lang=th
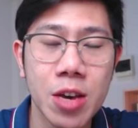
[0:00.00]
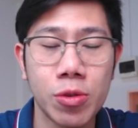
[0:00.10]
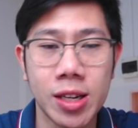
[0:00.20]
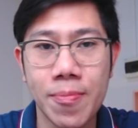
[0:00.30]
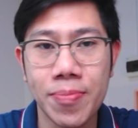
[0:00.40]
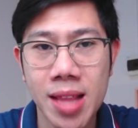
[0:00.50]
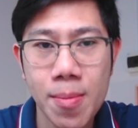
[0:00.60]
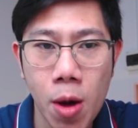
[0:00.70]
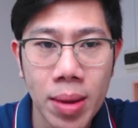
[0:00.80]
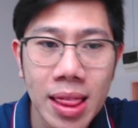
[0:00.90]
อยู่นะครับ และ
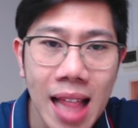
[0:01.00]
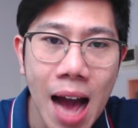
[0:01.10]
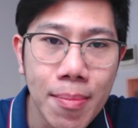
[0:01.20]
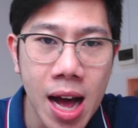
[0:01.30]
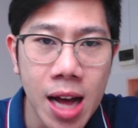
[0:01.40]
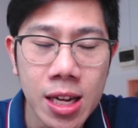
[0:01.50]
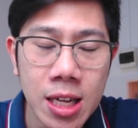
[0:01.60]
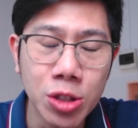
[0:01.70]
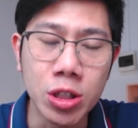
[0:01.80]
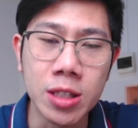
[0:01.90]
พอมันลากมา
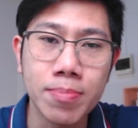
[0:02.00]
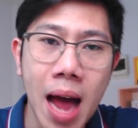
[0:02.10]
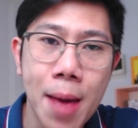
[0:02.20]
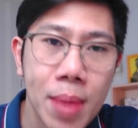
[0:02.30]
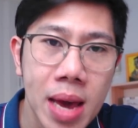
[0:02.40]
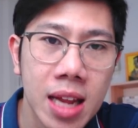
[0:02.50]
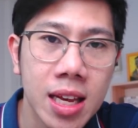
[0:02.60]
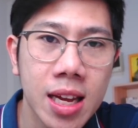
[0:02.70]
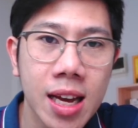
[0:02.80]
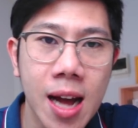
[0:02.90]
จนถึงปลายปี
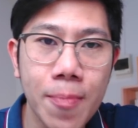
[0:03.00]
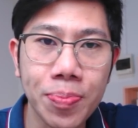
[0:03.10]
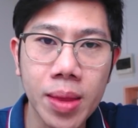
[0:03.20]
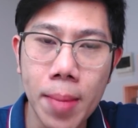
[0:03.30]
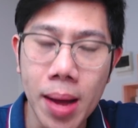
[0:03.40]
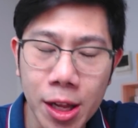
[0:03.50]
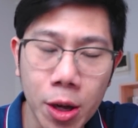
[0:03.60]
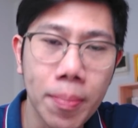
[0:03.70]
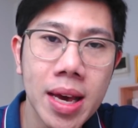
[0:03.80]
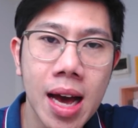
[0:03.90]
นี้นะครับ ภาระด
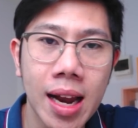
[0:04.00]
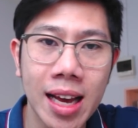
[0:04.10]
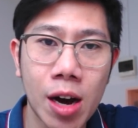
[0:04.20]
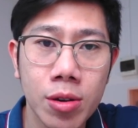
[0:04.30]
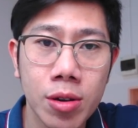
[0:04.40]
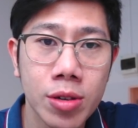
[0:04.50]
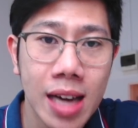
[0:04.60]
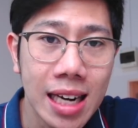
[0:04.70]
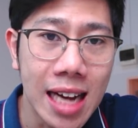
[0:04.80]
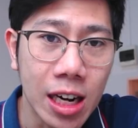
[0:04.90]
อกเบี้ยอะไรเขาค่อน
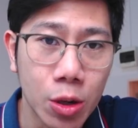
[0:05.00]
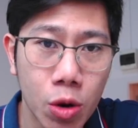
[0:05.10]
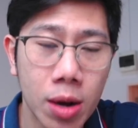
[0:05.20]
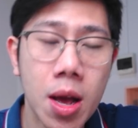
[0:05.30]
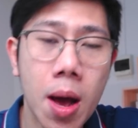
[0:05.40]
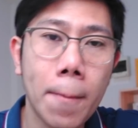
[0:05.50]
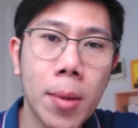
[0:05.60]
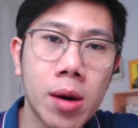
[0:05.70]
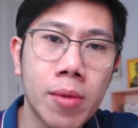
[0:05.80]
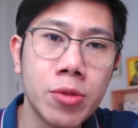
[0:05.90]
ข้างหนักหน่วง ป
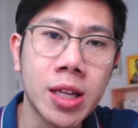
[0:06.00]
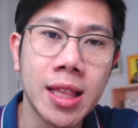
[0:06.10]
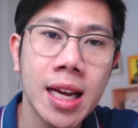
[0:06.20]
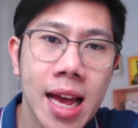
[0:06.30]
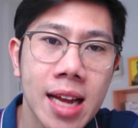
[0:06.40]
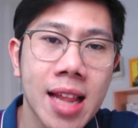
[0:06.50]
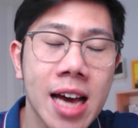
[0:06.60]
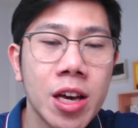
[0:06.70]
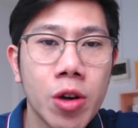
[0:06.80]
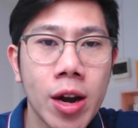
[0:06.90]
ระกอบกับบริษัทเล็กๆ ราย
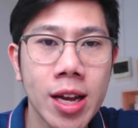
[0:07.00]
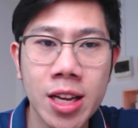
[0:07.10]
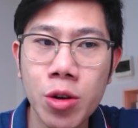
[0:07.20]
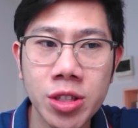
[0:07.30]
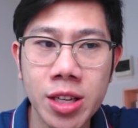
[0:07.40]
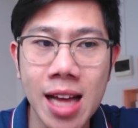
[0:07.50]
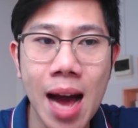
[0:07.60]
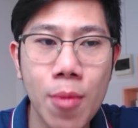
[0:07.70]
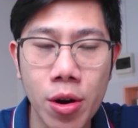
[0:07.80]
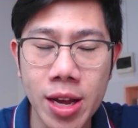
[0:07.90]
ย่อยๆอย่างที่คนเศรษฐา
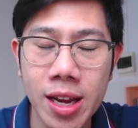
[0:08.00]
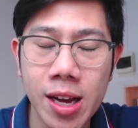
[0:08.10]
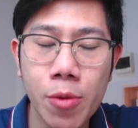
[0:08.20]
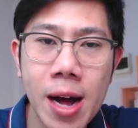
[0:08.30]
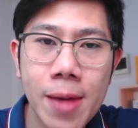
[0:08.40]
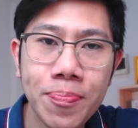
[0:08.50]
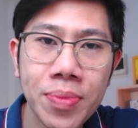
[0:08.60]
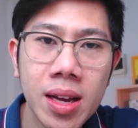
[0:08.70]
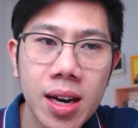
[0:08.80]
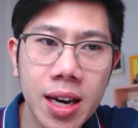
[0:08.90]
บอกเนี่ยนะครับว่า
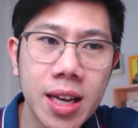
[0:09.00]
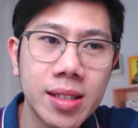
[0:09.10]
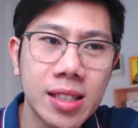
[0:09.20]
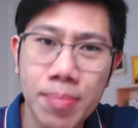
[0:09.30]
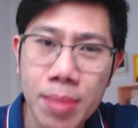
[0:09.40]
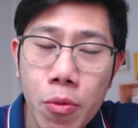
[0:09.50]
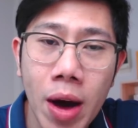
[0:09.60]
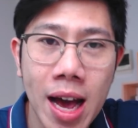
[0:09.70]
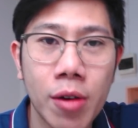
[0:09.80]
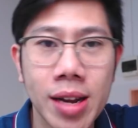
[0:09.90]
เฮ้ยจะไม่ไหว
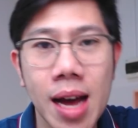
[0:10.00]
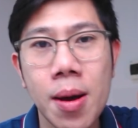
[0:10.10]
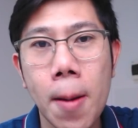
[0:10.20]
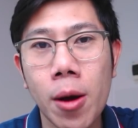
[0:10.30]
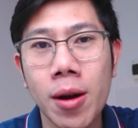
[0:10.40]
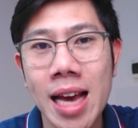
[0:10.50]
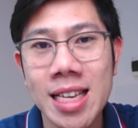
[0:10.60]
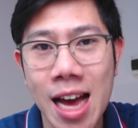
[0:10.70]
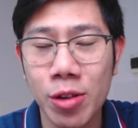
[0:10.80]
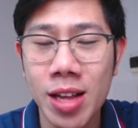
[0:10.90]
เอานะ เพราะราย
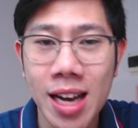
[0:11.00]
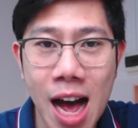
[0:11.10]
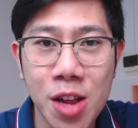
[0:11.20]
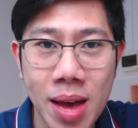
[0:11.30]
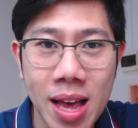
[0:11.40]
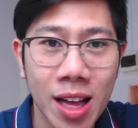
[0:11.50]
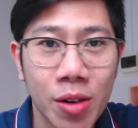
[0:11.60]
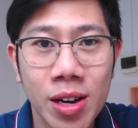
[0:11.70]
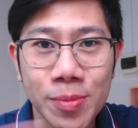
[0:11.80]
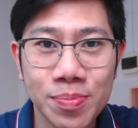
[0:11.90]
ใหญ่ลดราคาถูกไหมแล้วเขาก็